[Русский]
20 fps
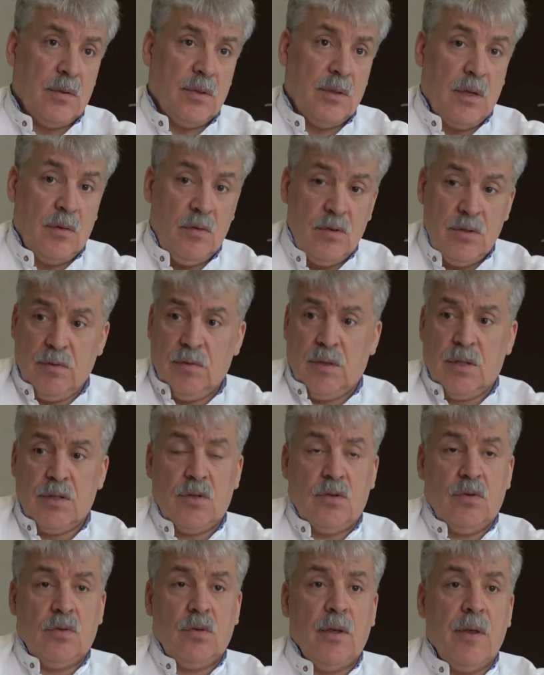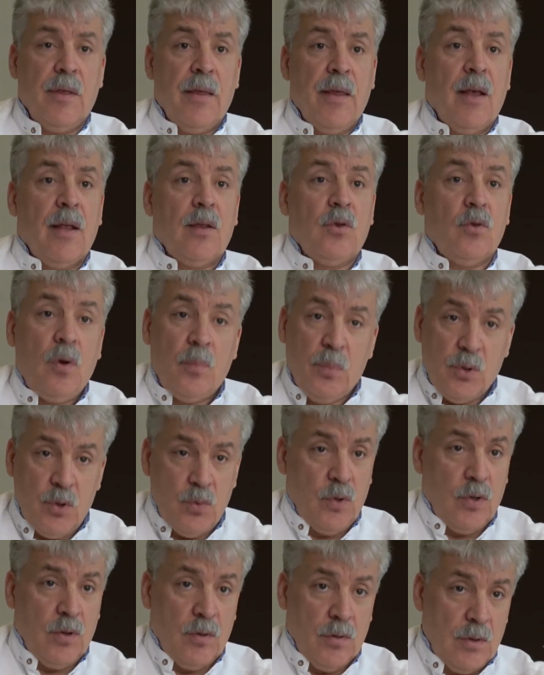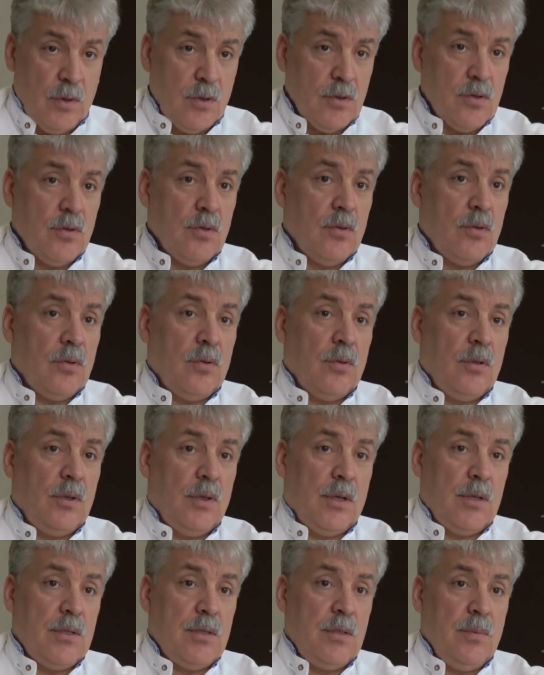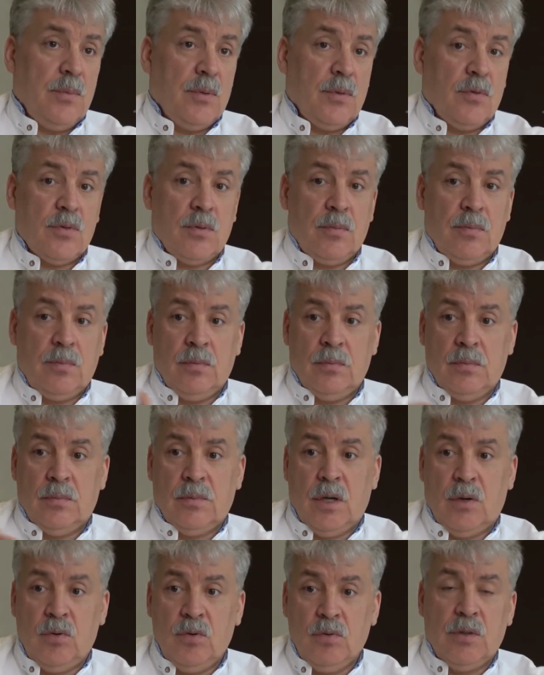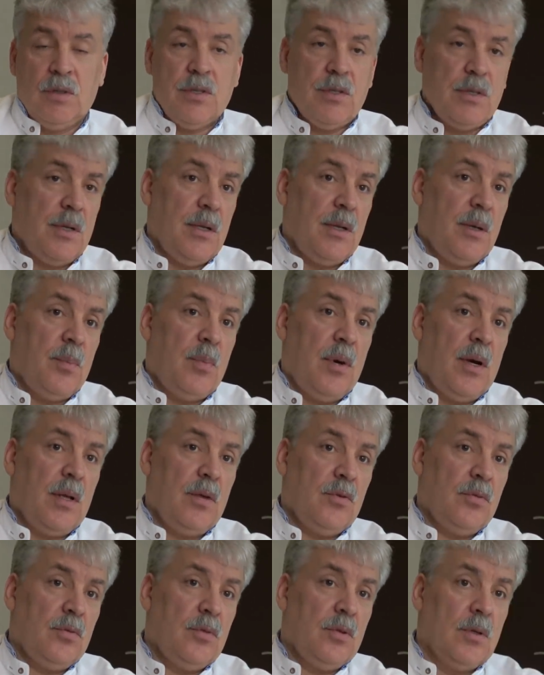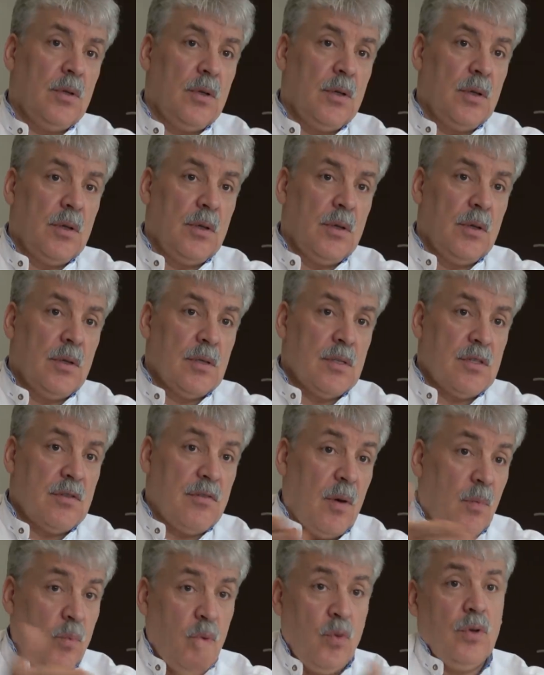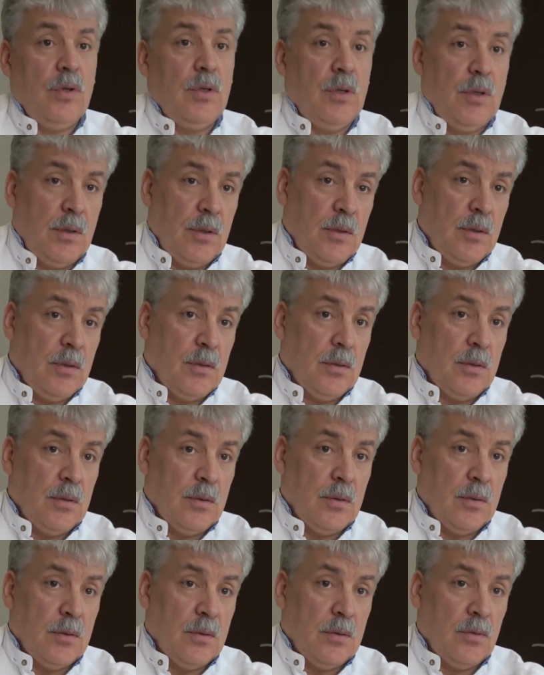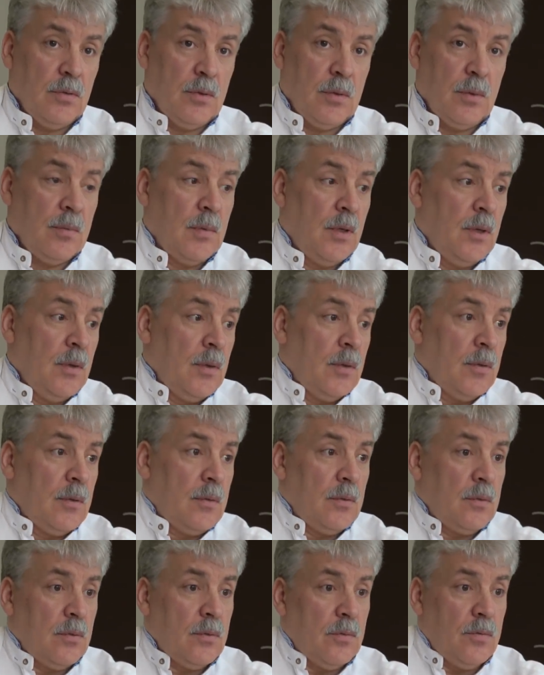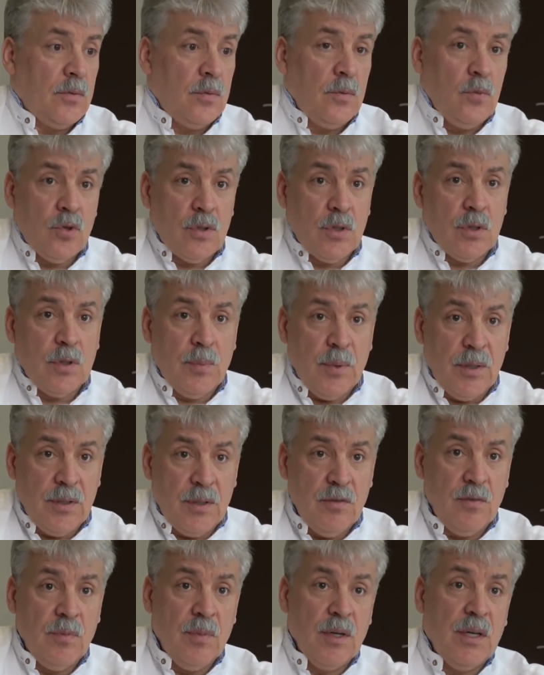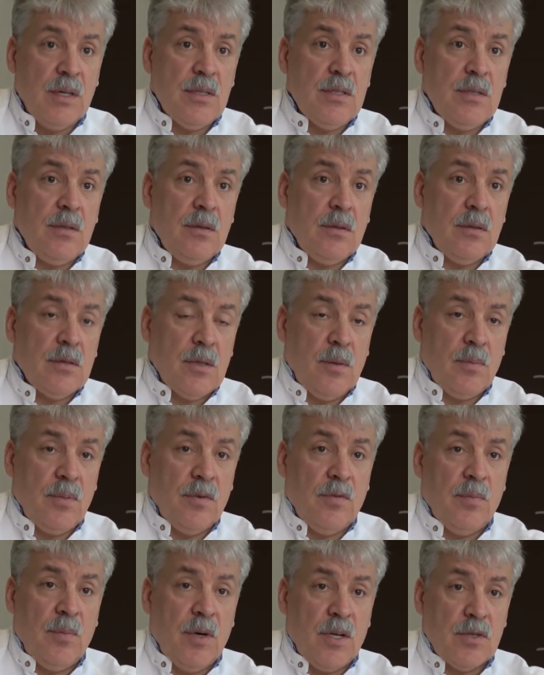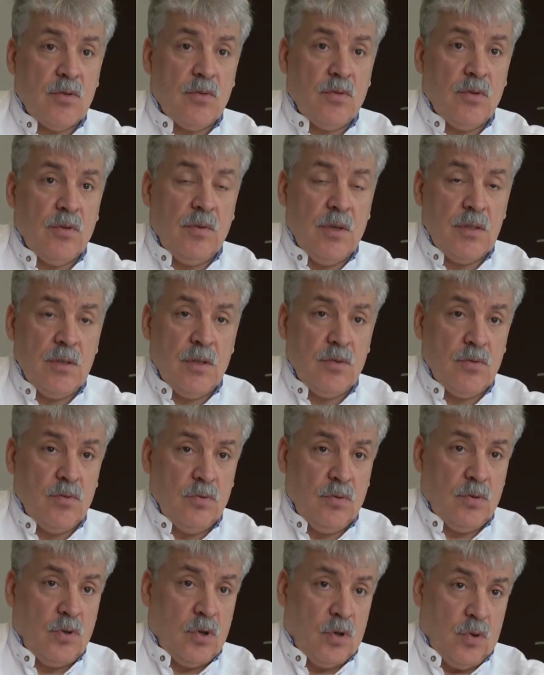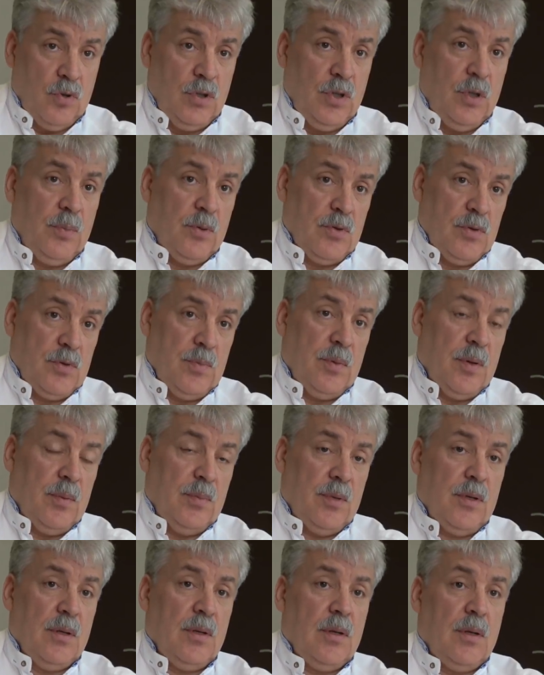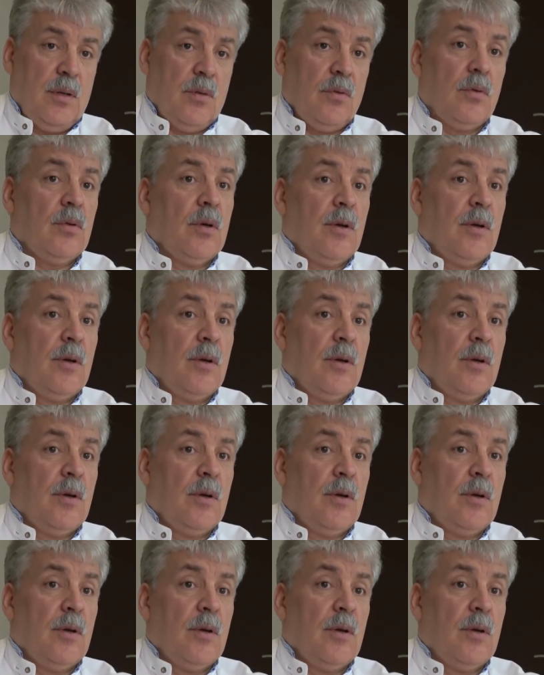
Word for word: Недовольство растет. Ну а почему оно должно не расти? Потому что доходы населения падают, свободы, э, ну там, вы можете пойти в магазин, забыв маску, и вас начнут крутить просто по определению.